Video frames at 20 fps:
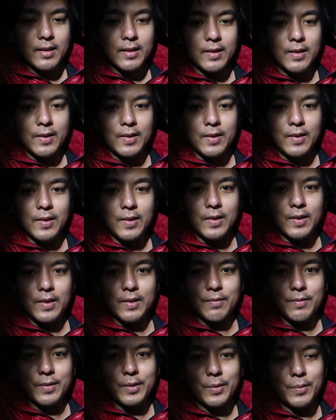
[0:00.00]
ก็
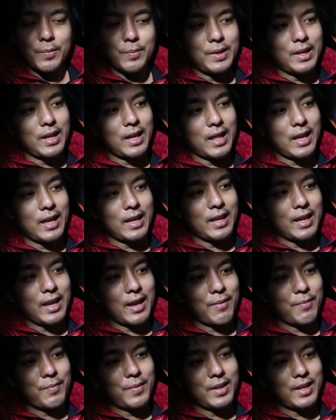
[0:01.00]
เดี๋ยวมีอะไรอีก
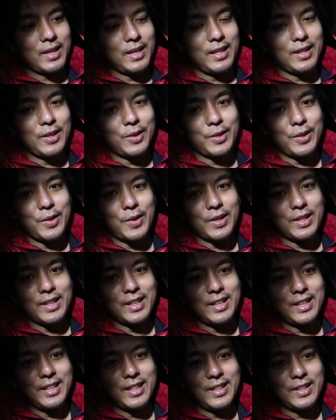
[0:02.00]
อะเมื่อกี้นอนนอน
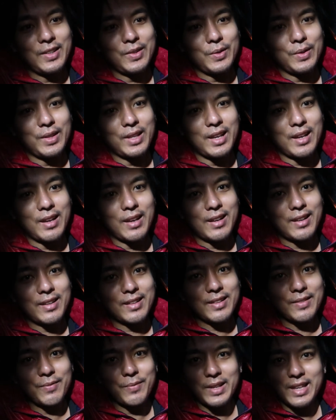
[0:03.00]
คิดอยู่นะฮะ
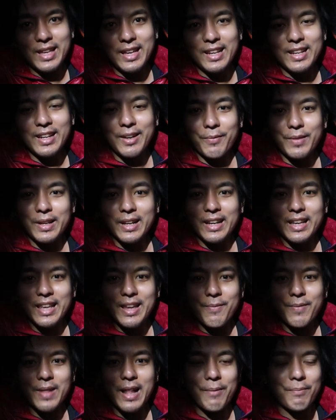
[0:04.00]
เมื่อกี้เกือบจะงี
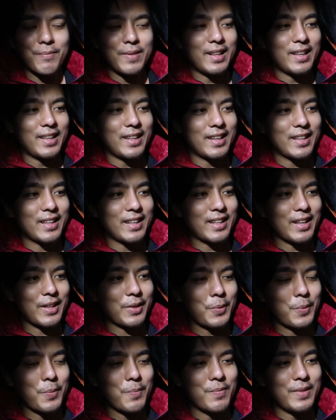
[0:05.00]
บหลับไปแล้วนะตั้งแต่
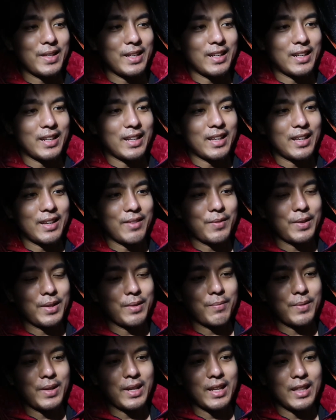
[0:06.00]
ทุ่มหนึ่งนะฮะ
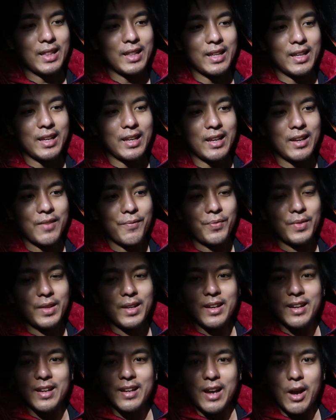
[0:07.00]
เพลินๆนะฮะ
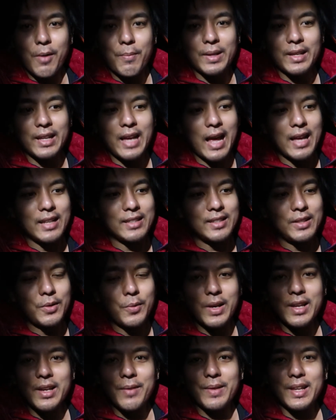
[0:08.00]
ข้าวมันไก่ซื้อ
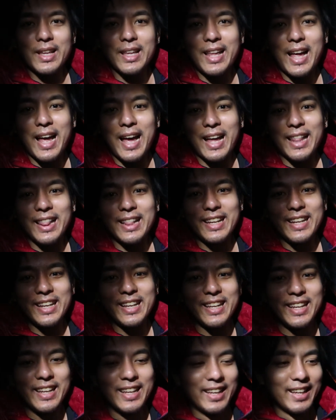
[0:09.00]
ไว้ยังไม่ได้ทานเลย
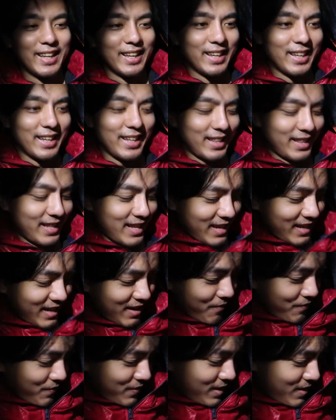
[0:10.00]
นะค
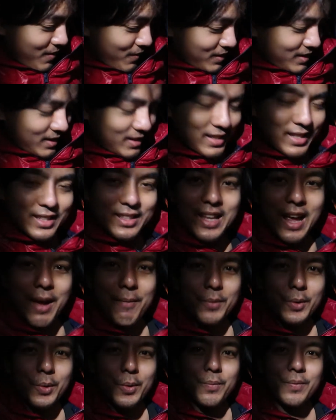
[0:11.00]
รับเดี๋ยวจะสักสาม
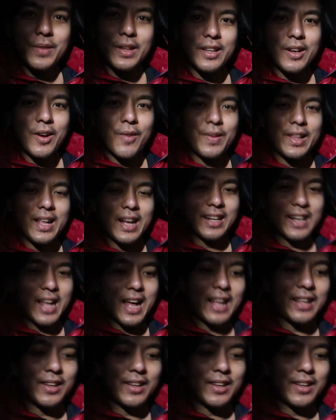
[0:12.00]
ทุ่มเดี๋ยวจะออกไปนั่งทาน